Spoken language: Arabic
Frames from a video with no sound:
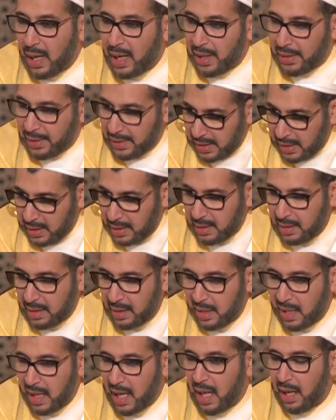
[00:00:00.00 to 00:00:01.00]
وأرني
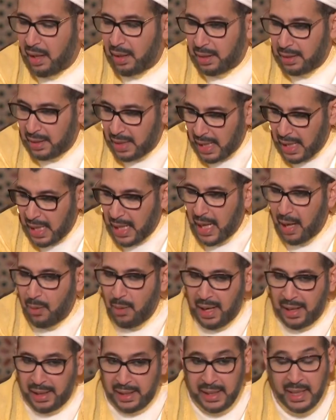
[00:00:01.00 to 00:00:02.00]
أرنا
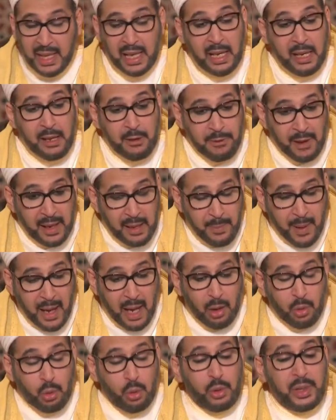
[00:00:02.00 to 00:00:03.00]
وأرني
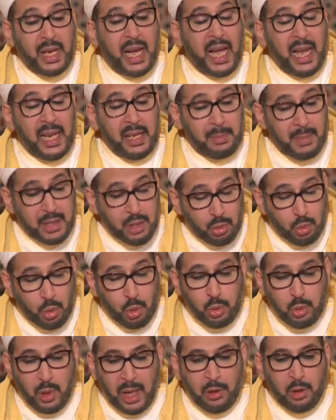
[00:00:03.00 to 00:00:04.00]
فالباقون أي
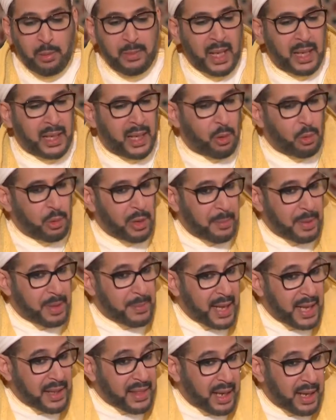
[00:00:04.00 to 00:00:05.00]
المسكوت عنهم يقرؤون
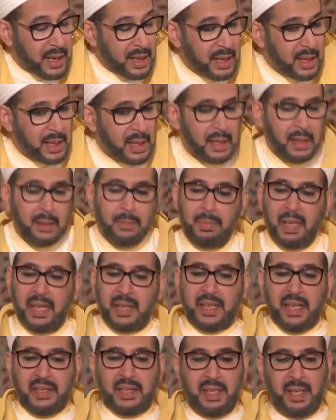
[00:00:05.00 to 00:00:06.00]
بماذا
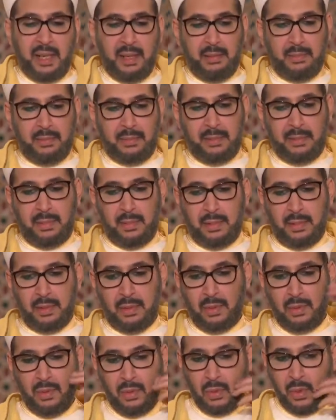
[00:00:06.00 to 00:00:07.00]
بالكسر
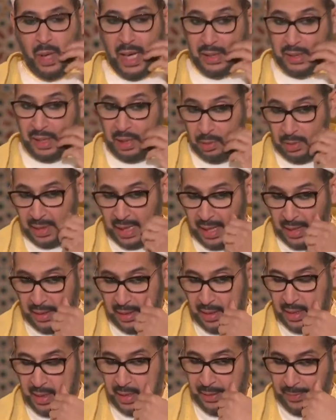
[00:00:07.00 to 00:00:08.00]
واضح
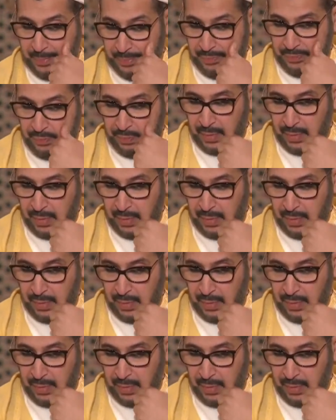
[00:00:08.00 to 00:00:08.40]
الآن ها